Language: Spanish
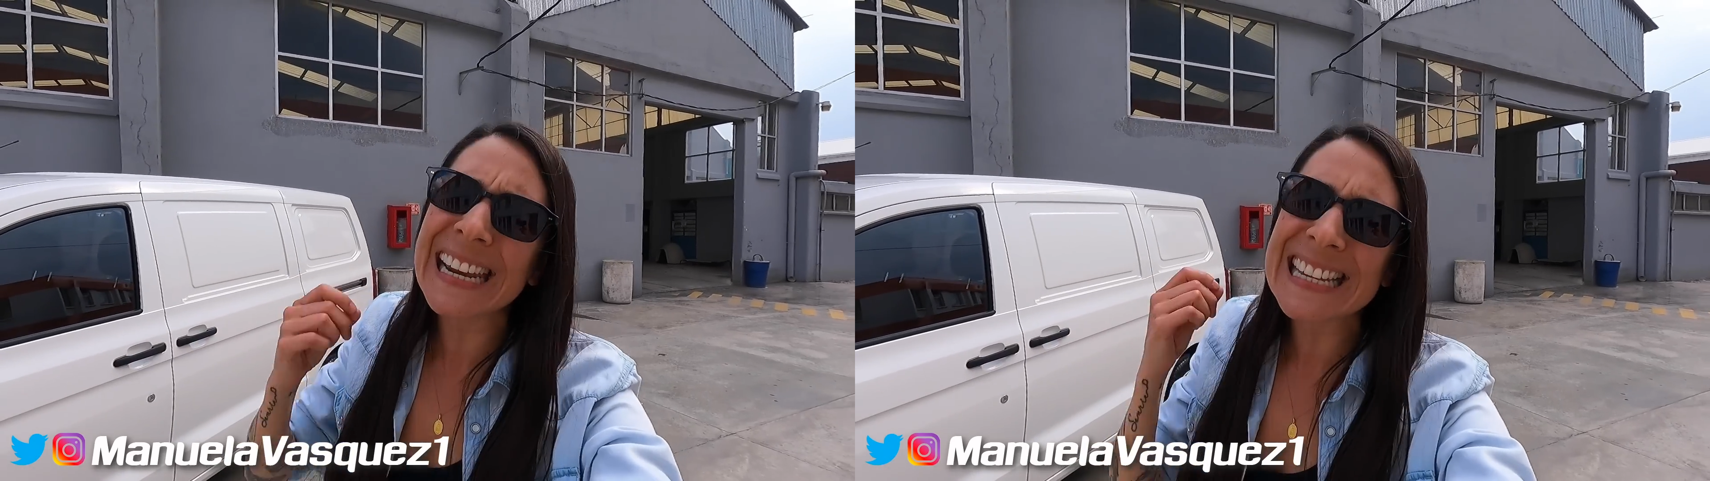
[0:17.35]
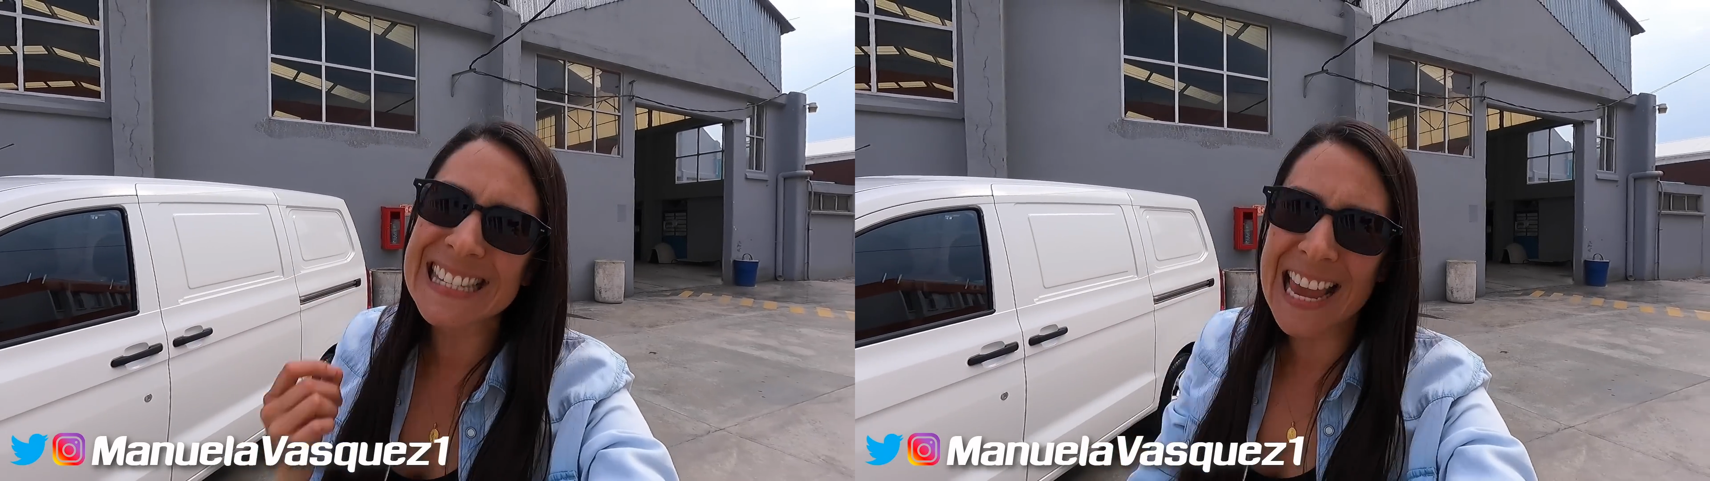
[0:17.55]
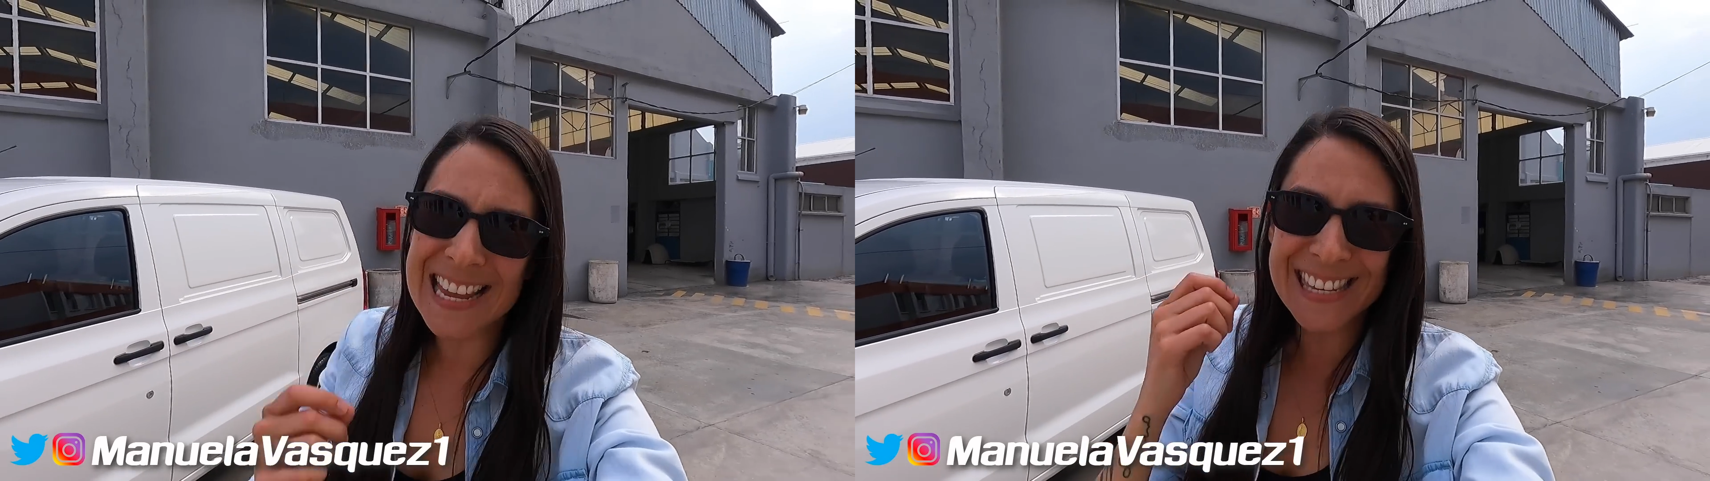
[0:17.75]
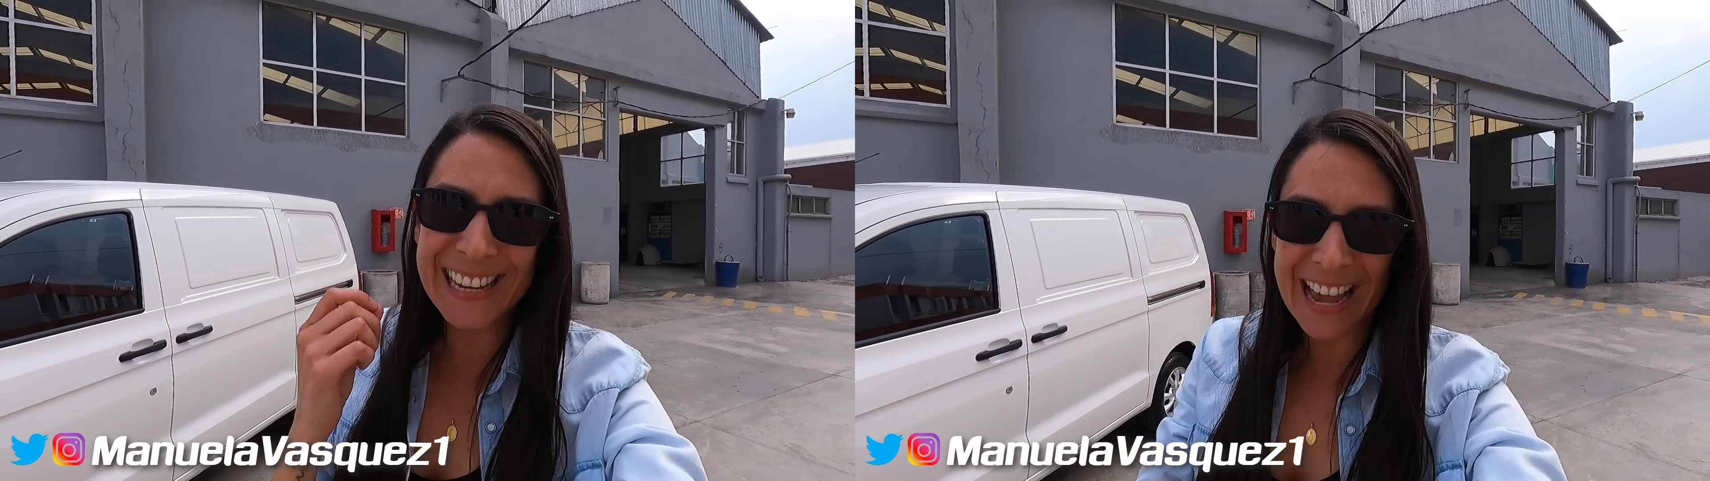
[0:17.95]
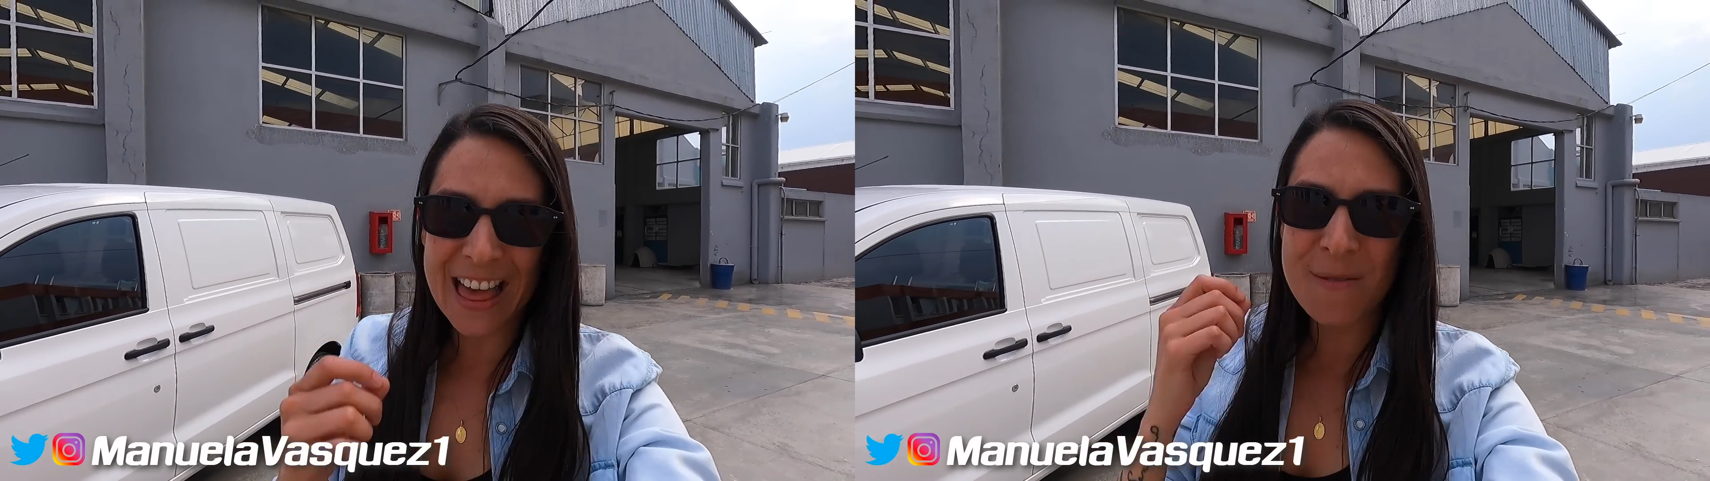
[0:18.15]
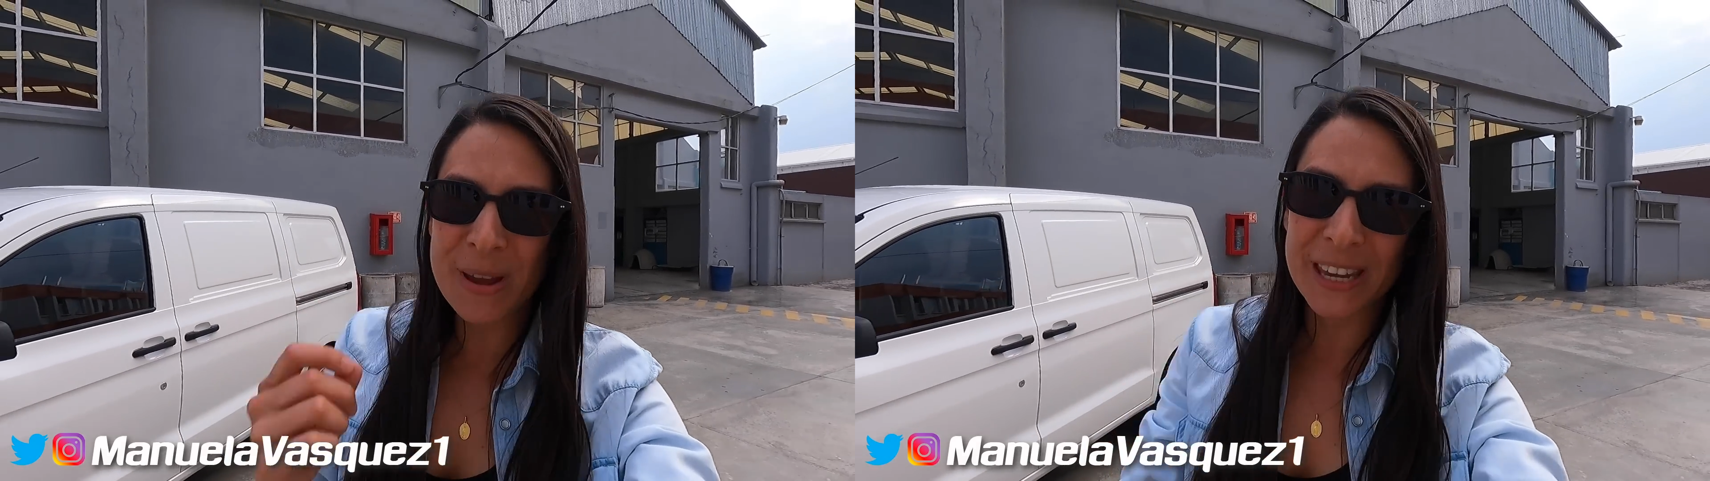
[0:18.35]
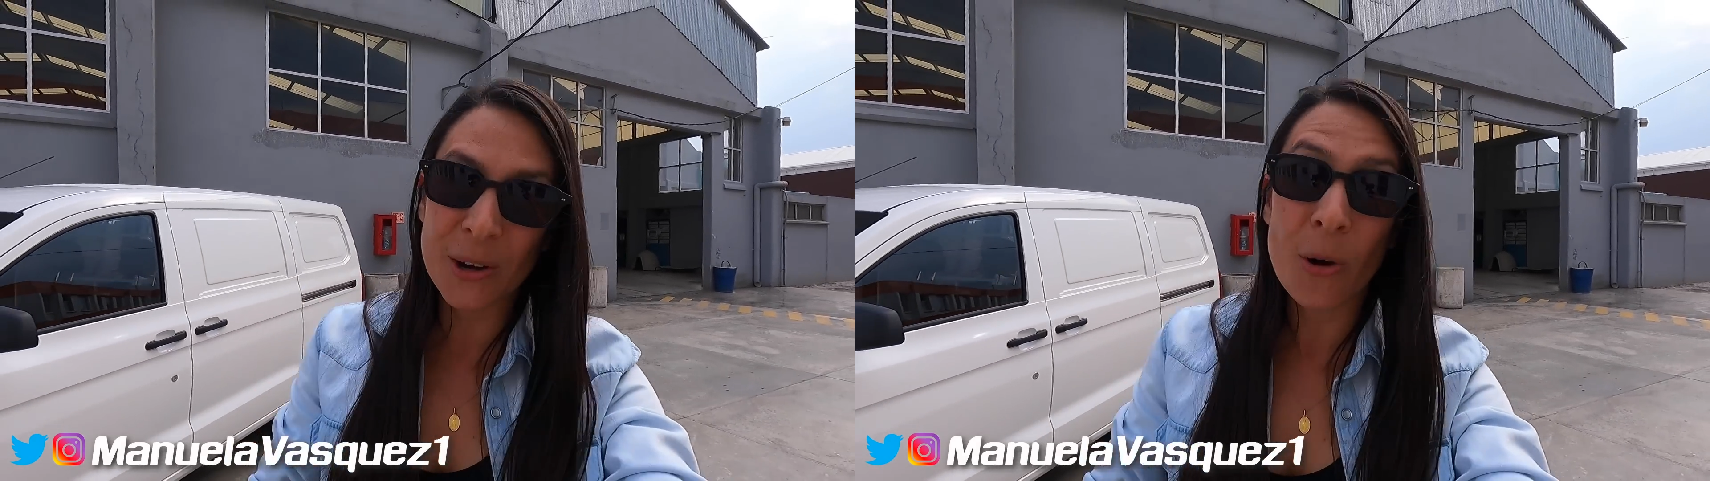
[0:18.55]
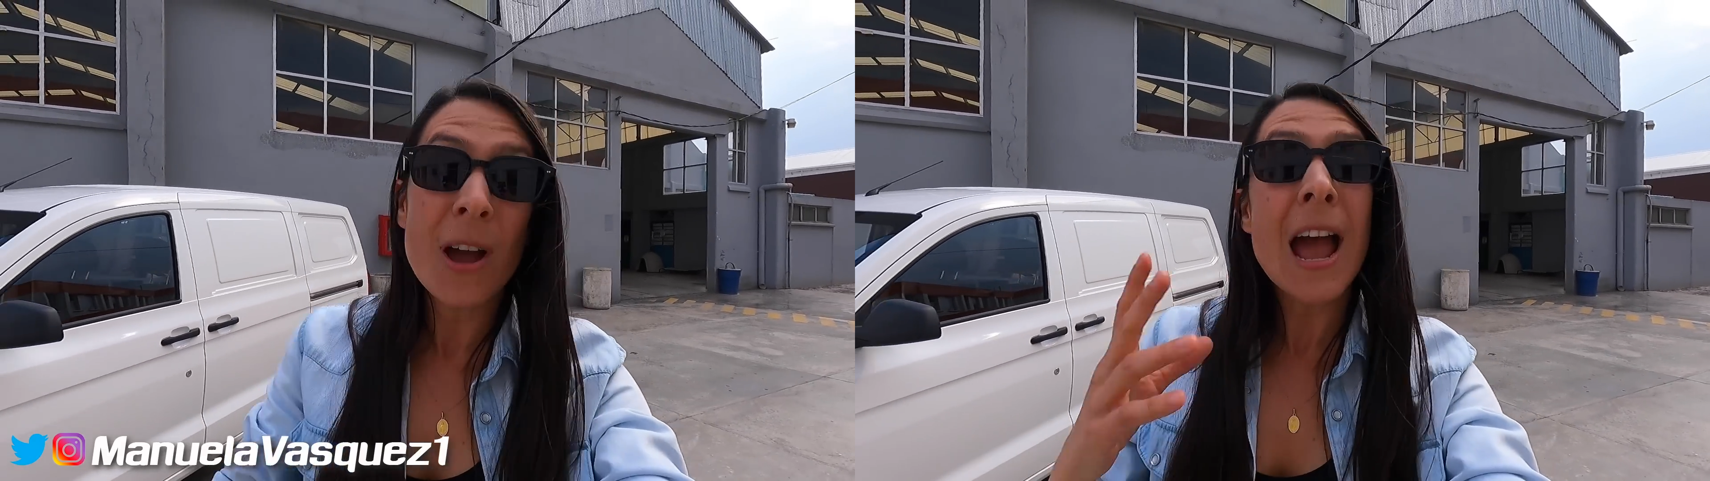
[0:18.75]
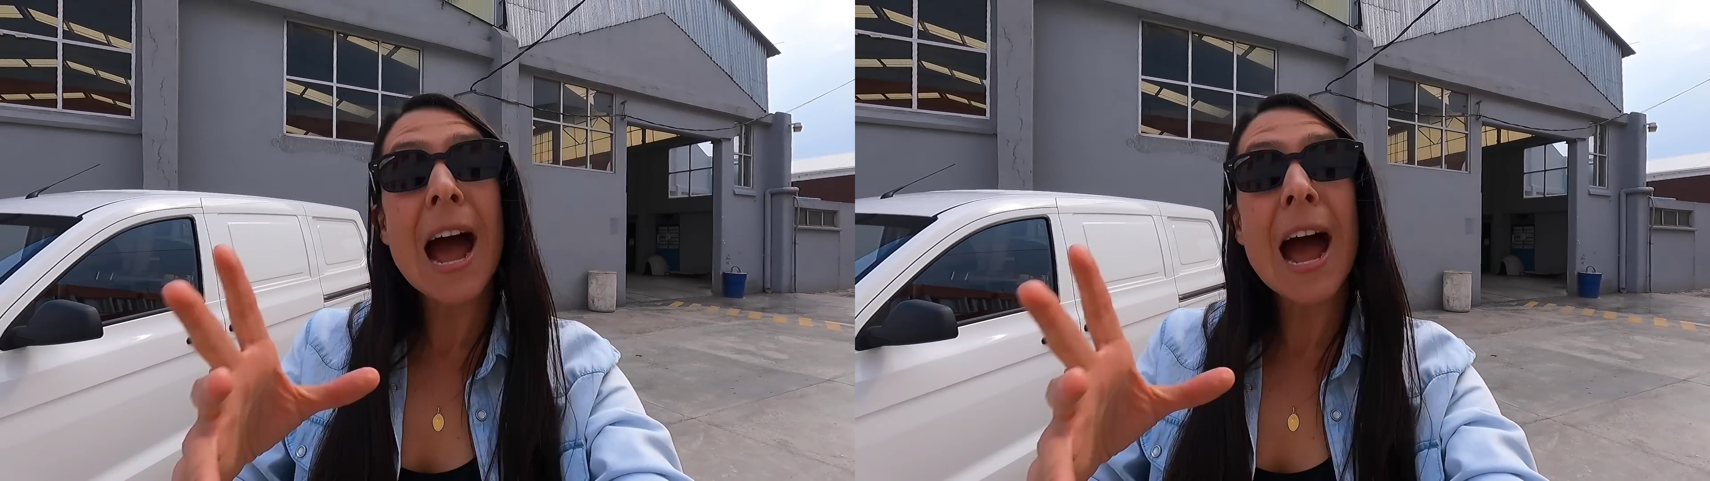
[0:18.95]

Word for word: recién llegada a México,